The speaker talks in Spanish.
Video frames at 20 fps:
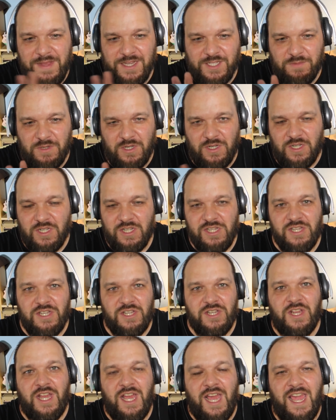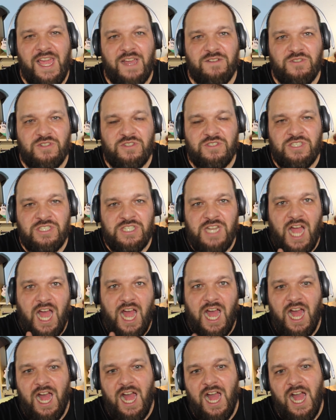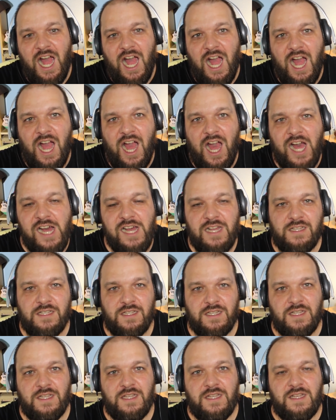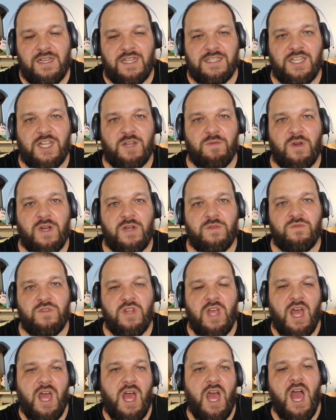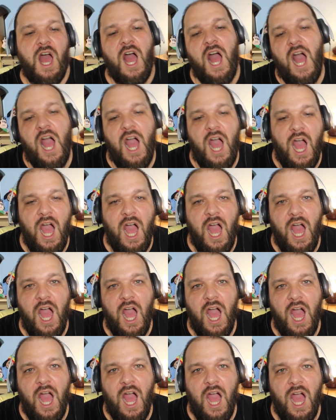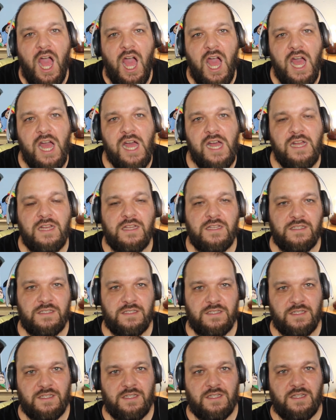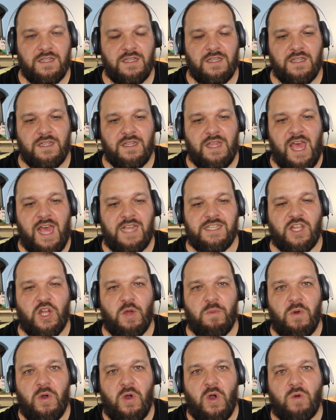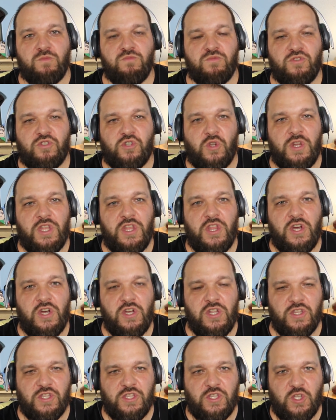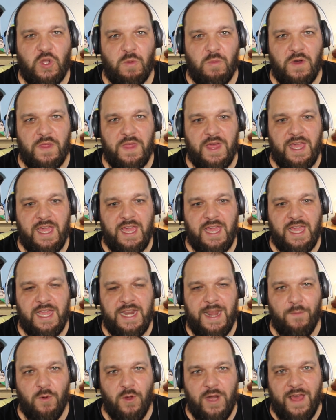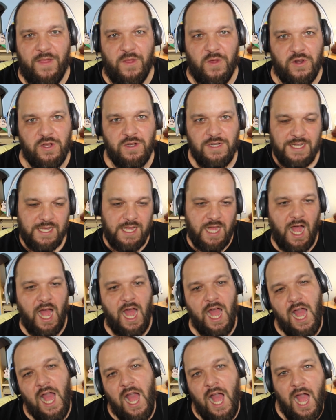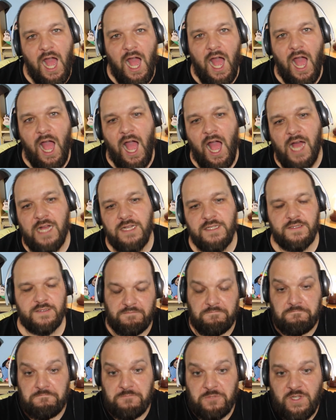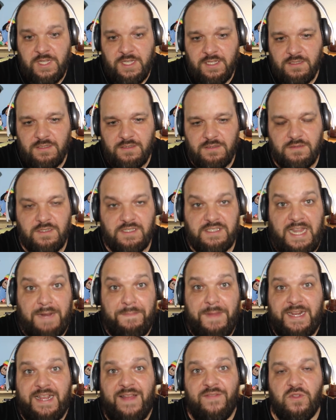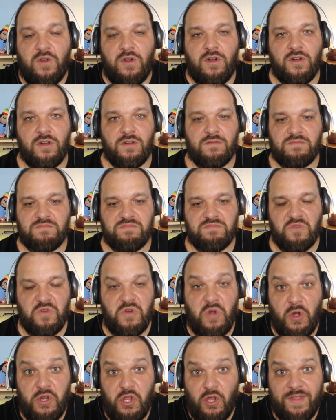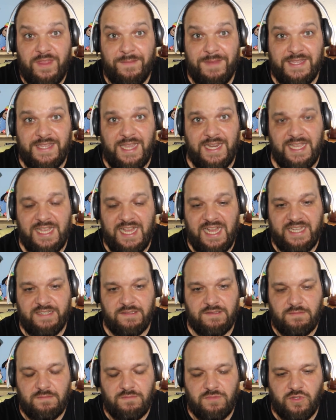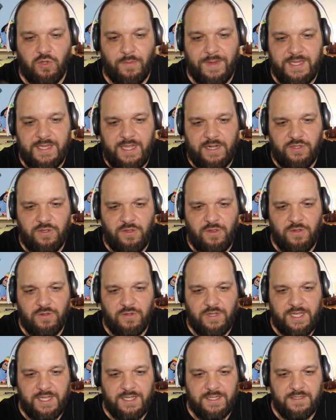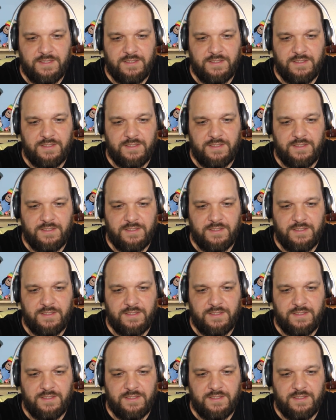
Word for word: mismo un... Ah, así como un... Ah, así como un sonido como de enamorado, ¿no? Ah, no sé. ¿Se estará marcando un Orión de Metallica, que es instrumental todo, o qué?